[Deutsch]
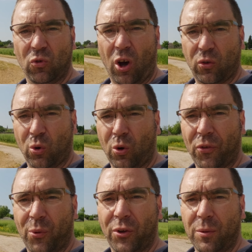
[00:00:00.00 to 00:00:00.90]
ja, so
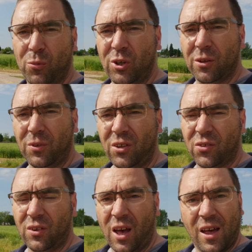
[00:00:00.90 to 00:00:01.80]
kurz vor den
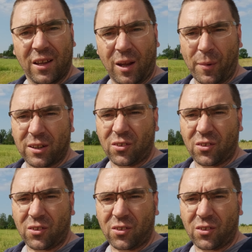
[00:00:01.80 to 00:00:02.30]
Muldewiesen, da macht